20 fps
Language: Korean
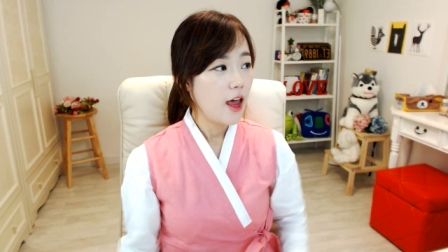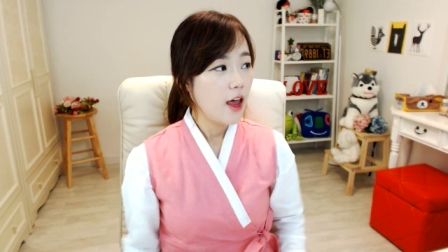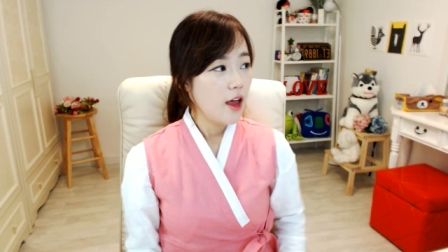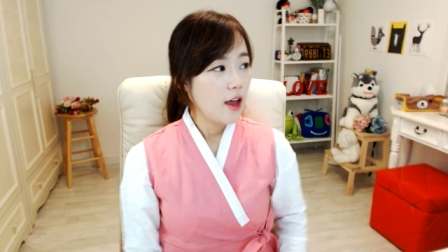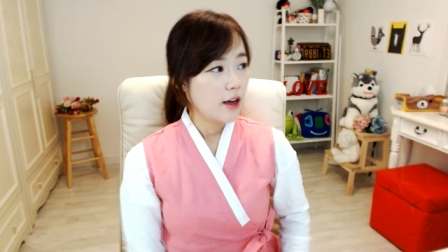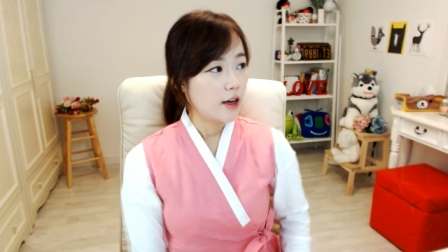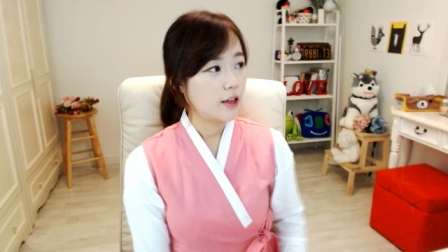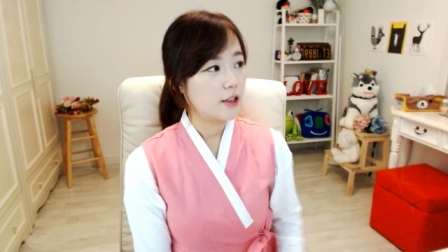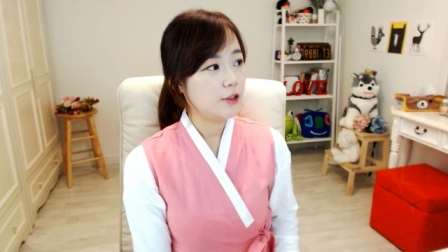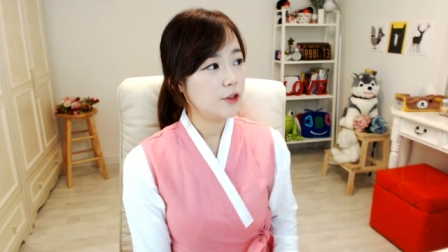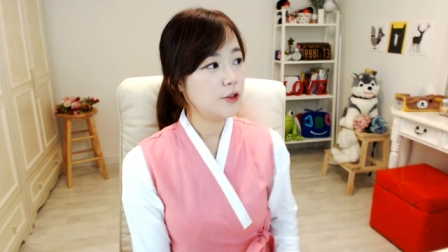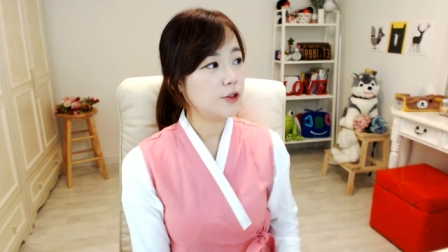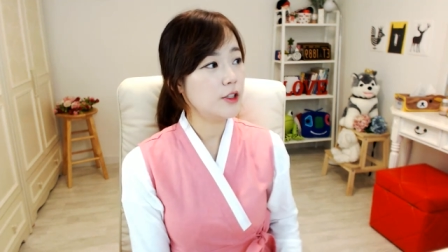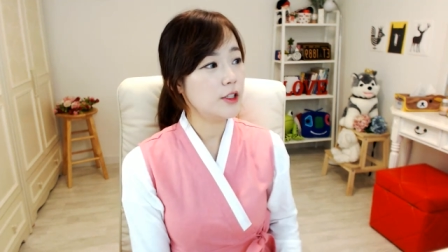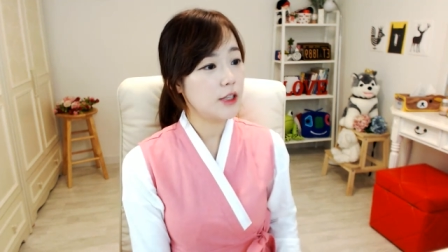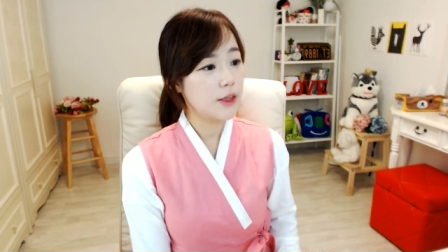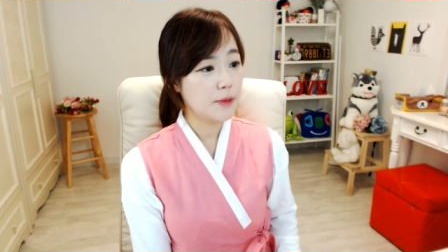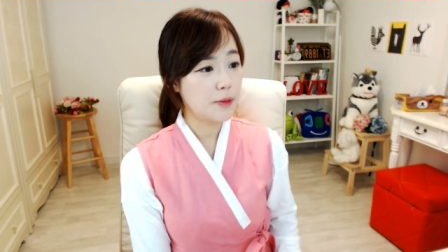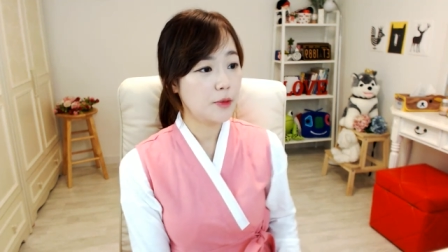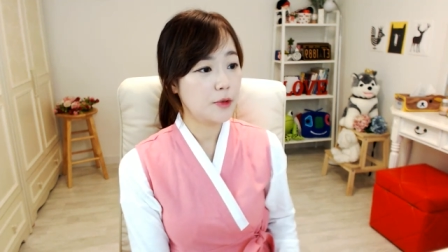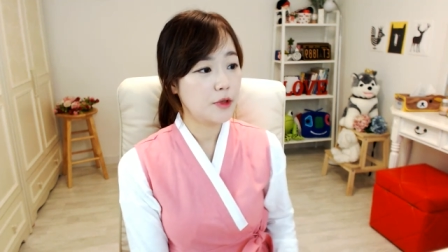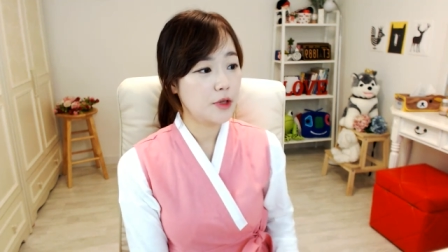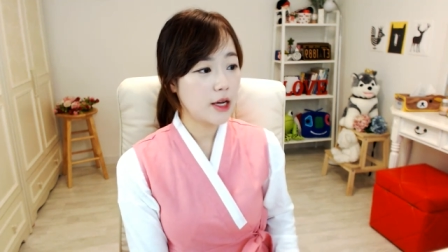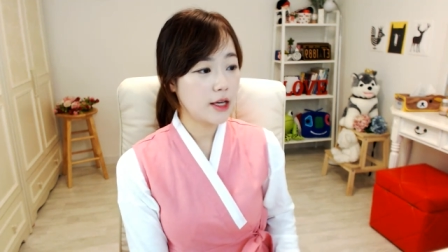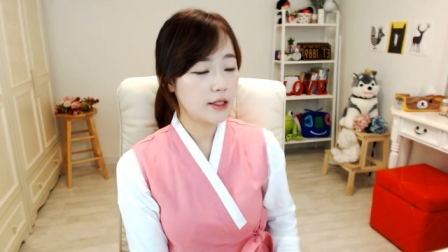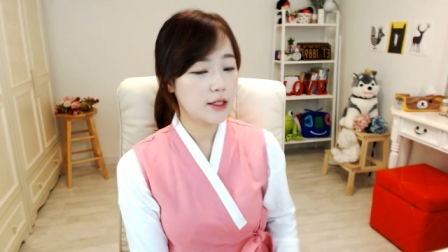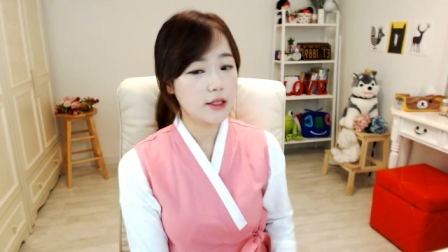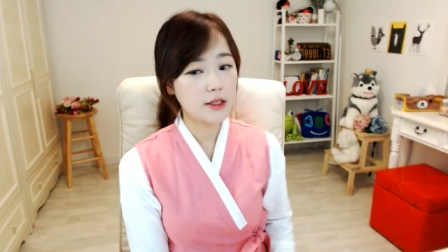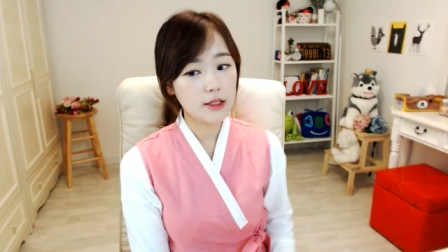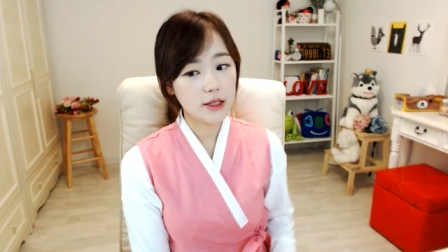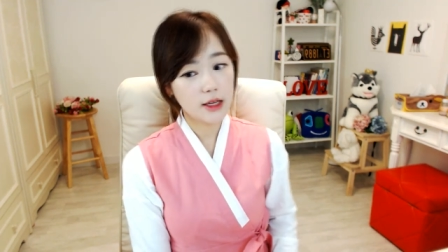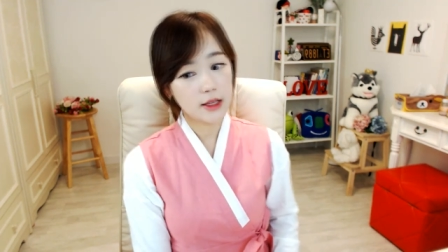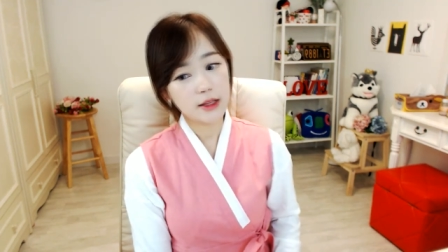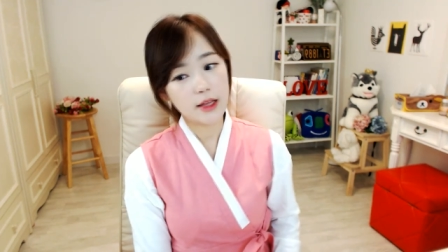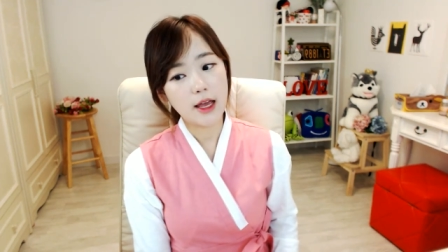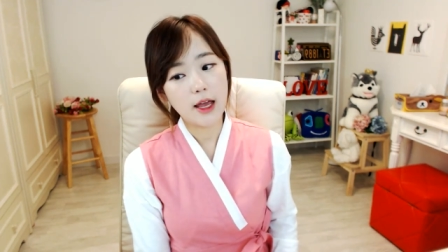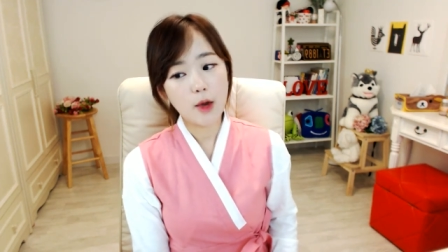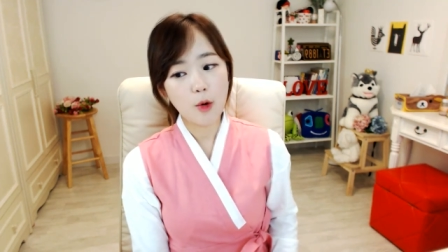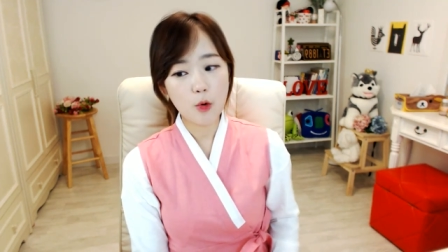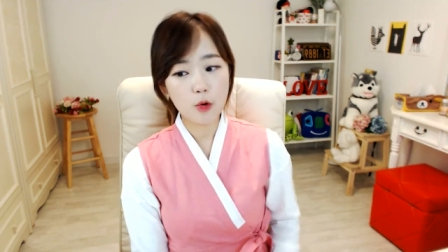그러니까 근현대사 부분은
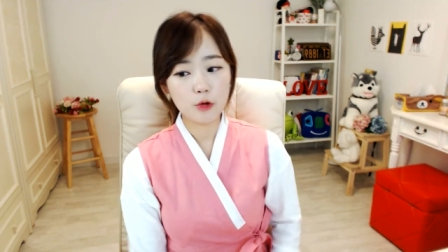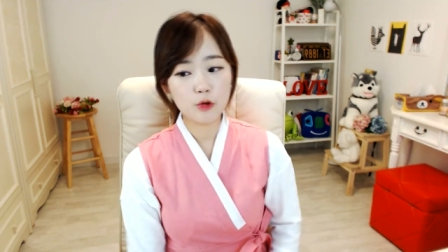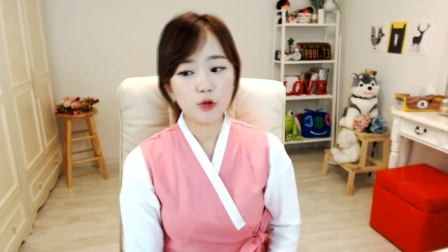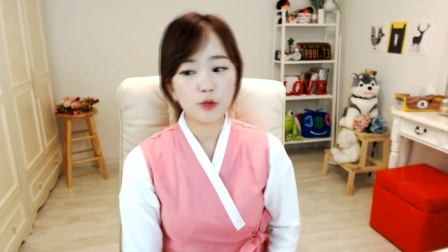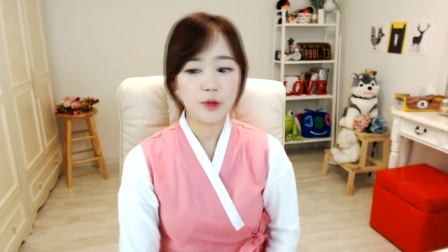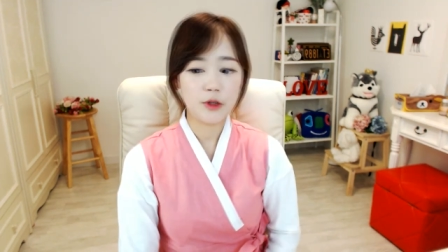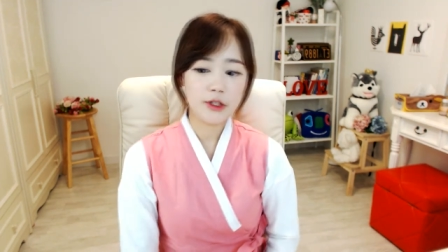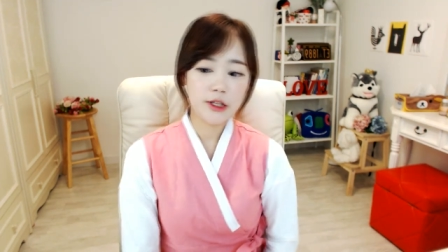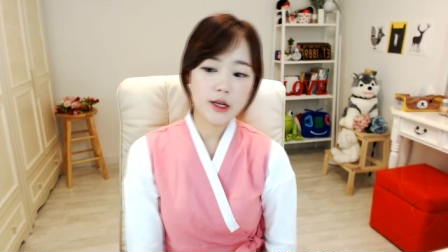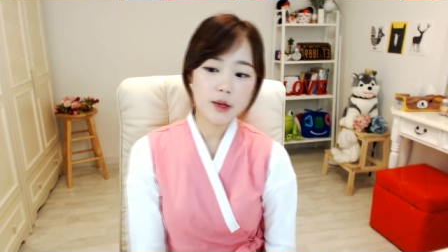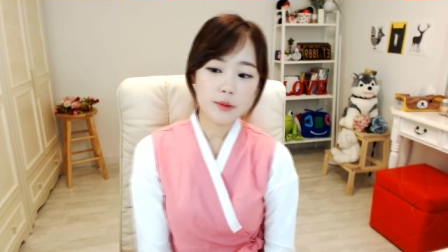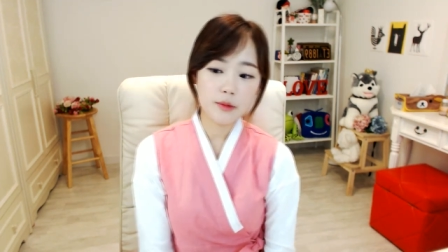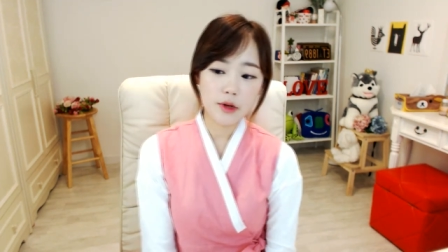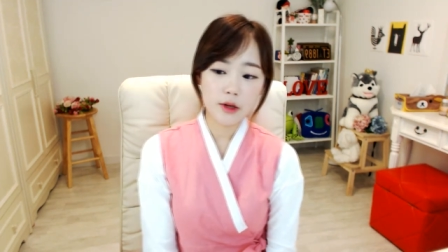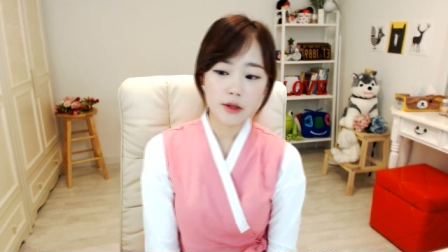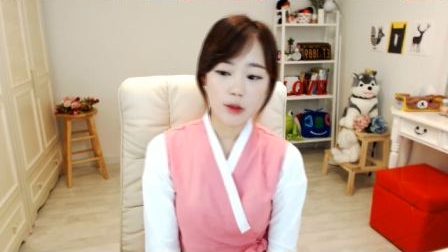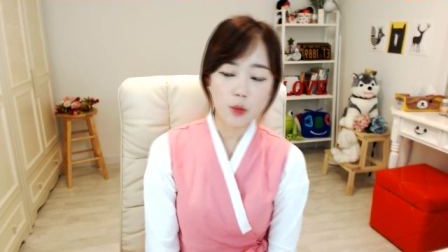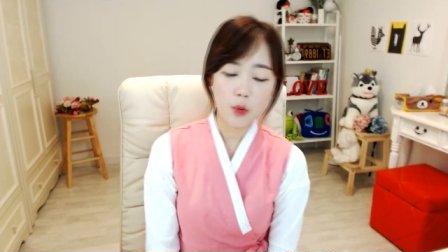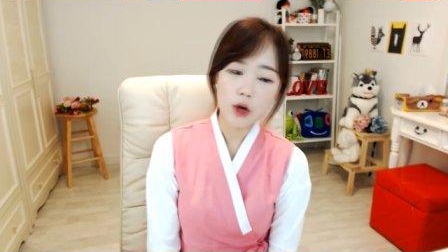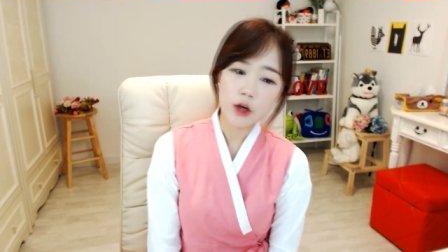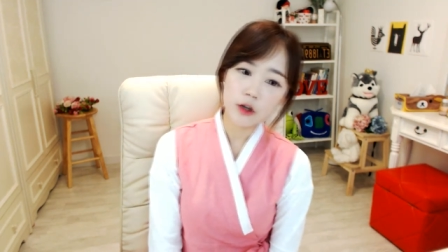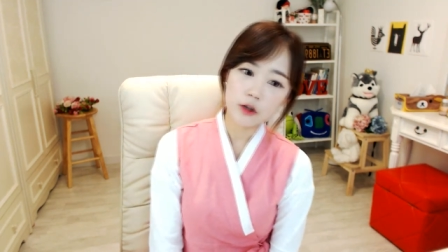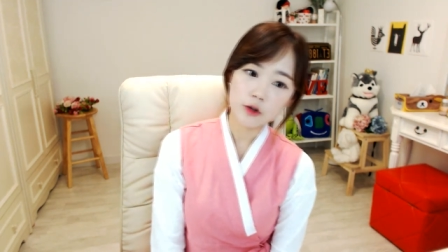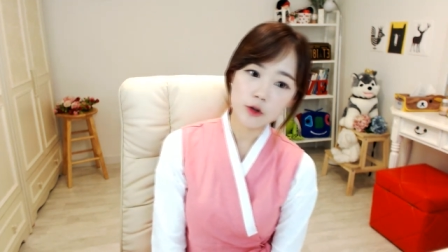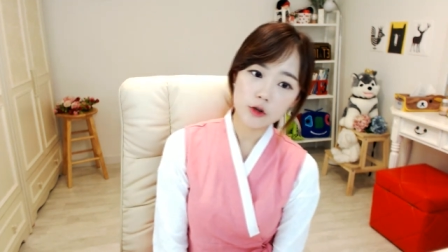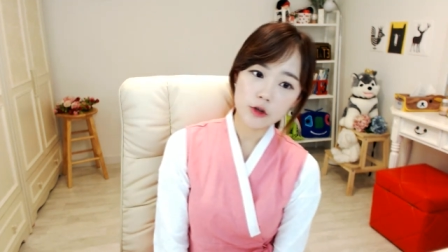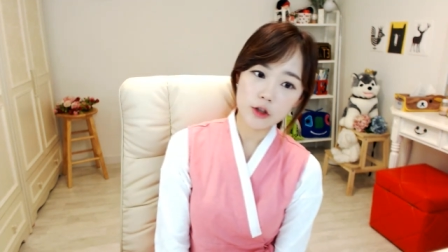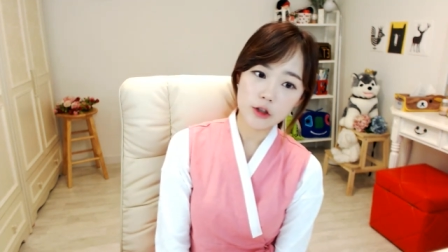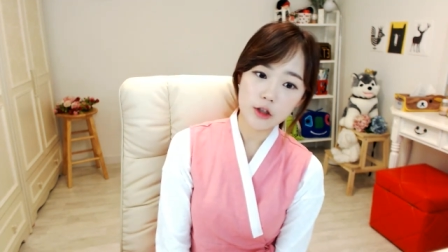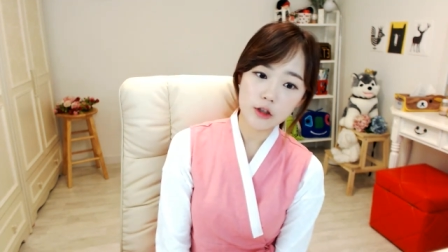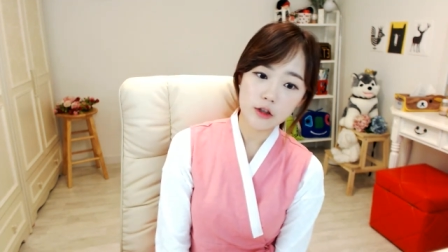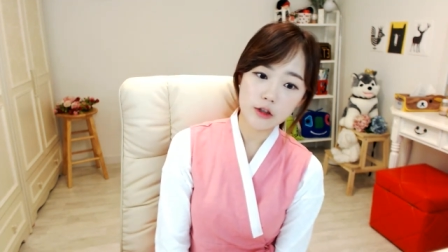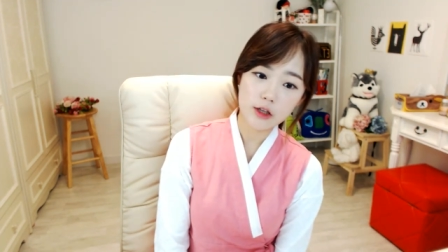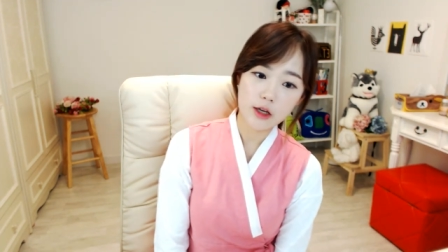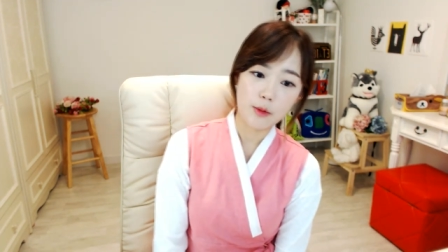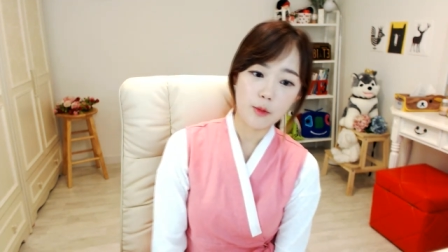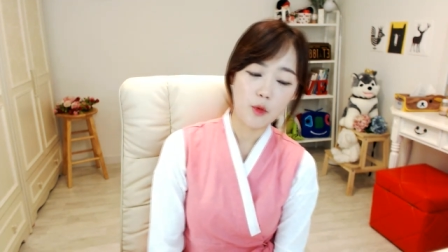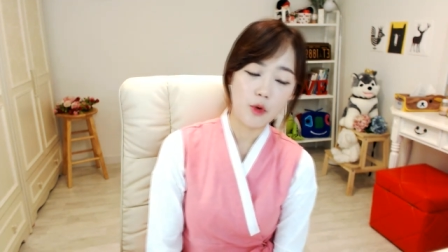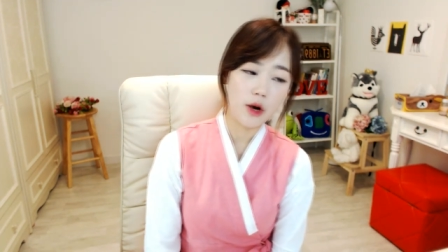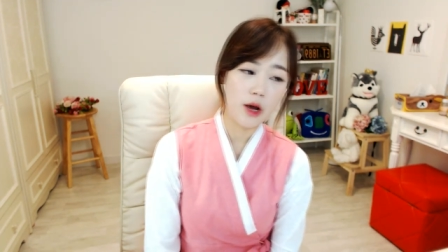학생들한테 혹은 주변 사람들한테 왜 근현대사는 잘
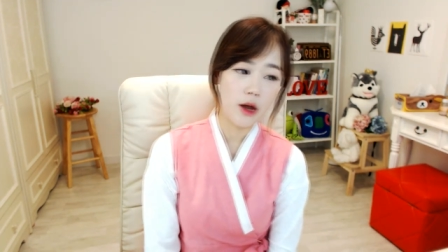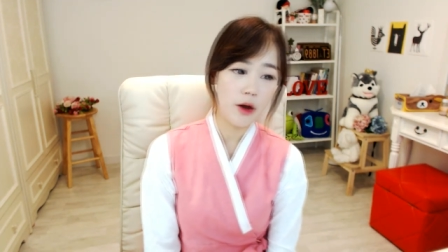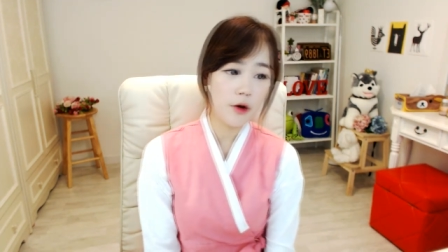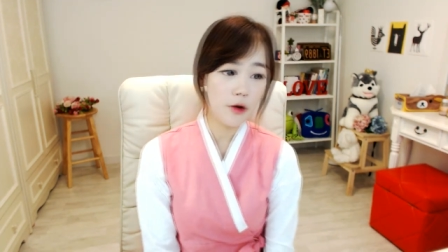몰라요?